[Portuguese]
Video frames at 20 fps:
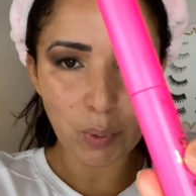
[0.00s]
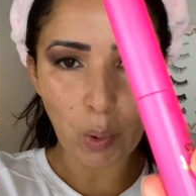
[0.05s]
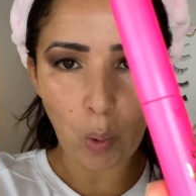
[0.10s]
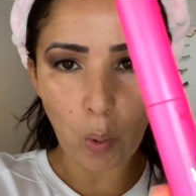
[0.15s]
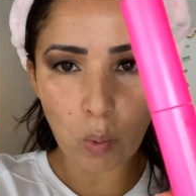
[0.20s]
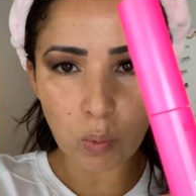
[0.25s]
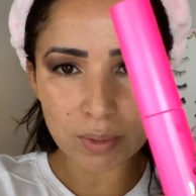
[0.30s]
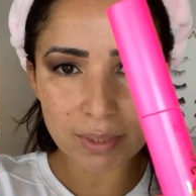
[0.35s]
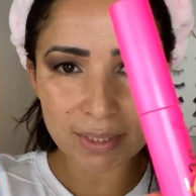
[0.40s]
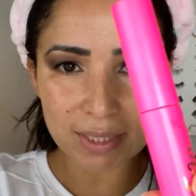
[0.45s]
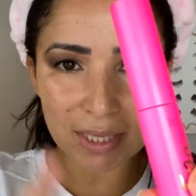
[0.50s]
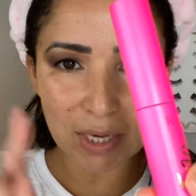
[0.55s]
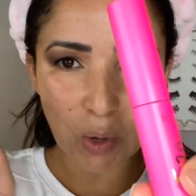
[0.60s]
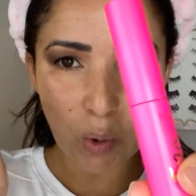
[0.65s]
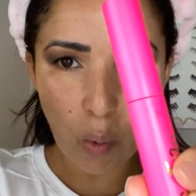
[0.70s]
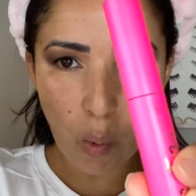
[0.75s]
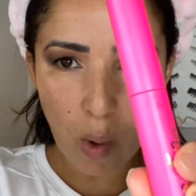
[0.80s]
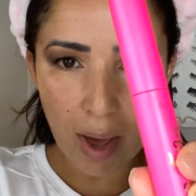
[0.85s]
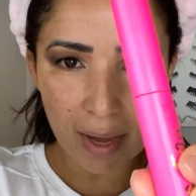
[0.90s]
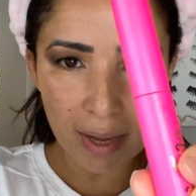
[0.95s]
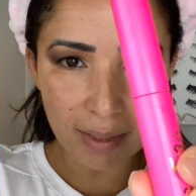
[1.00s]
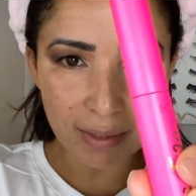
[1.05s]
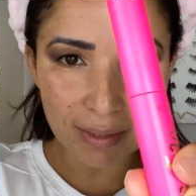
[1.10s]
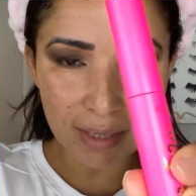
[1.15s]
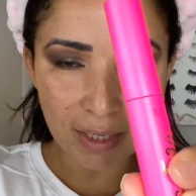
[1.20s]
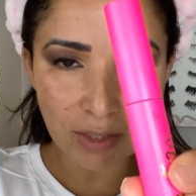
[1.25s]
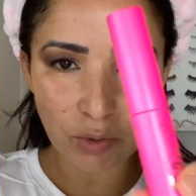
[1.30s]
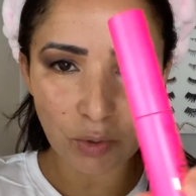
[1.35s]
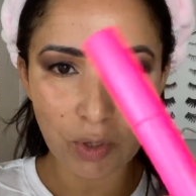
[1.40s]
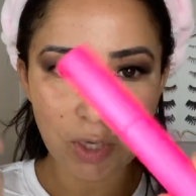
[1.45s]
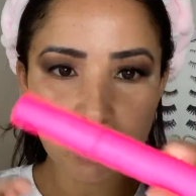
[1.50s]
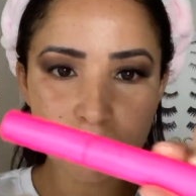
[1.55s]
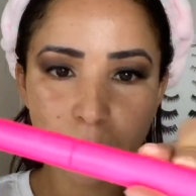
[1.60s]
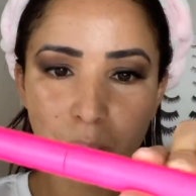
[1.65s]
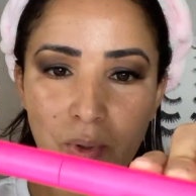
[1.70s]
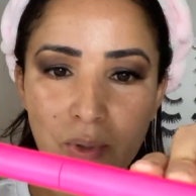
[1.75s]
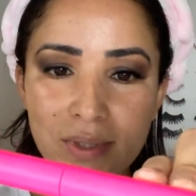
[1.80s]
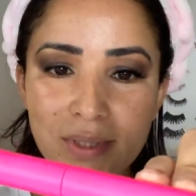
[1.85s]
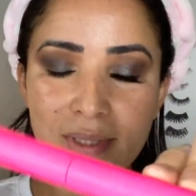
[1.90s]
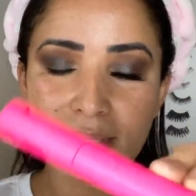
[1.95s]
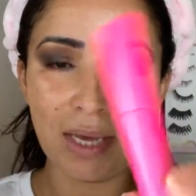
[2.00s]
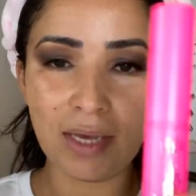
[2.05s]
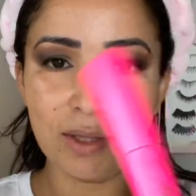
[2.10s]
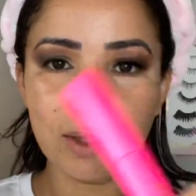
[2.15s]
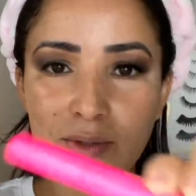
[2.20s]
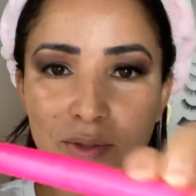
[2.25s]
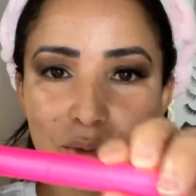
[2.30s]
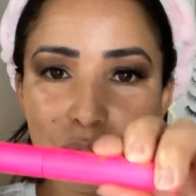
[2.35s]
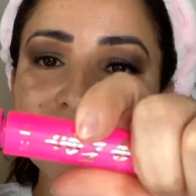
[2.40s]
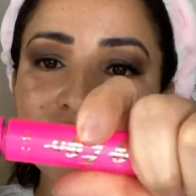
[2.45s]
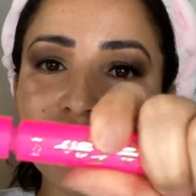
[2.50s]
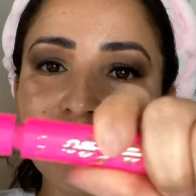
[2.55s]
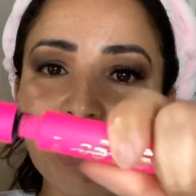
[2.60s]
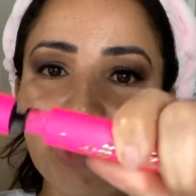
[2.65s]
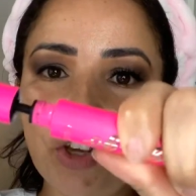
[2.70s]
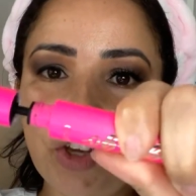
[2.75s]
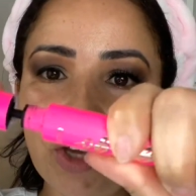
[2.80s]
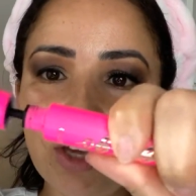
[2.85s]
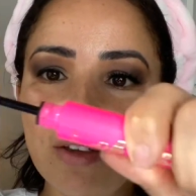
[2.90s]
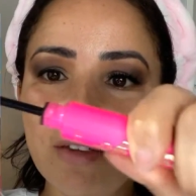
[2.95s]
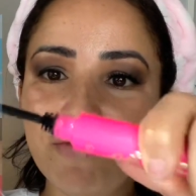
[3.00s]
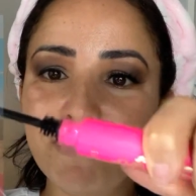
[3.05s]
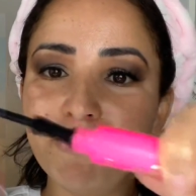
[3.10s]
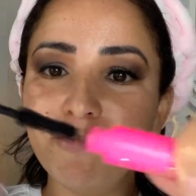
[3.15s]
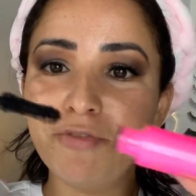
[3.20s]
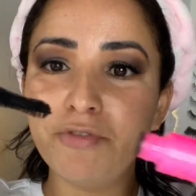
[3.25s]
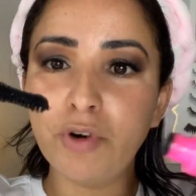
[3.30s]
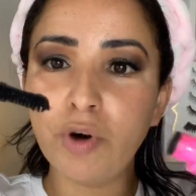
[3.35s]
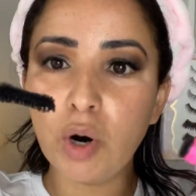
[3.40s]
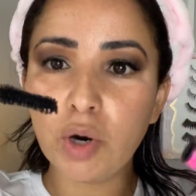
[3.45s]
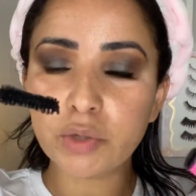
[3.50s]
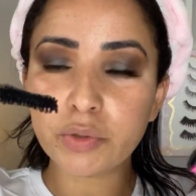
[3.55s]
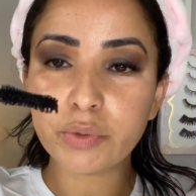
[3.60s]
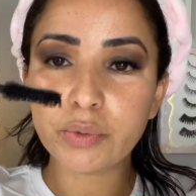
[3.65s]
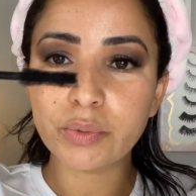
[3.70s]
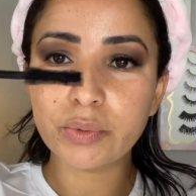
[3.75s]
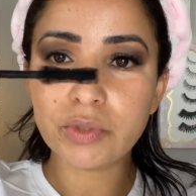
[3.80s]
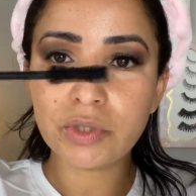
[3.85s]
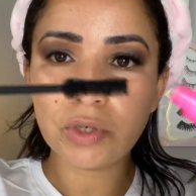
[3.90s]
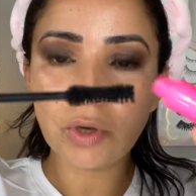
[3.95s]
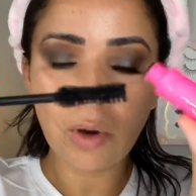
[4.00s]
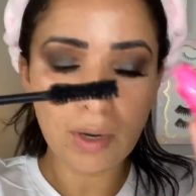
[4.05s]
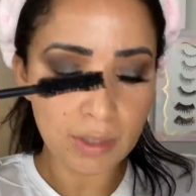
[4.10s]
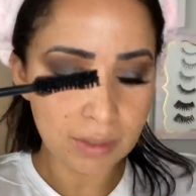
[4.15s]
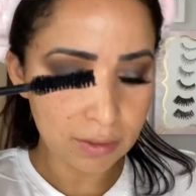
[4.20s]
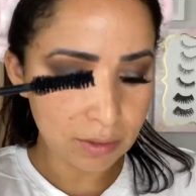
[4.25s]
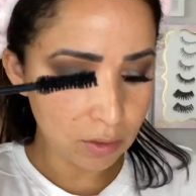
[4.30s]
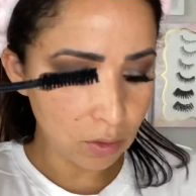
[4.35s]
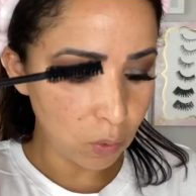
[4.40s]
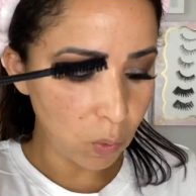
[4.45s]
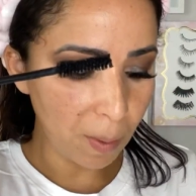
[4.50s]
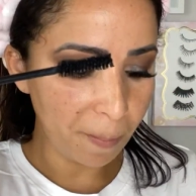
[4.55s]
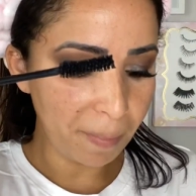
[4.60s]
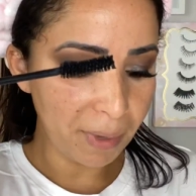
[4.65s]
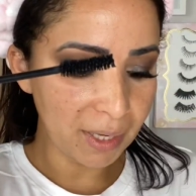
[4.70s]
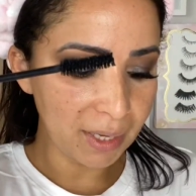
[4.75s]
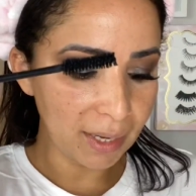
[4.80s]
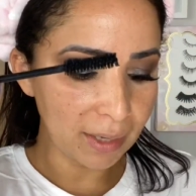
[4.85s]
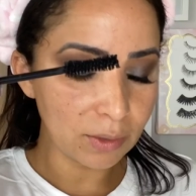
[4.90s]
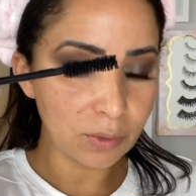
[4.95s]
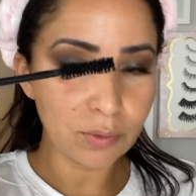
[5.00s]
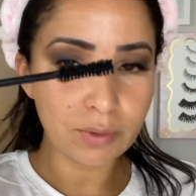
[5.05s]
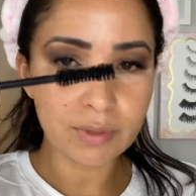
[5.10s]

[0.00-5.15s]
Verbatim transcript: com 52% de votos. E olha só o aplicador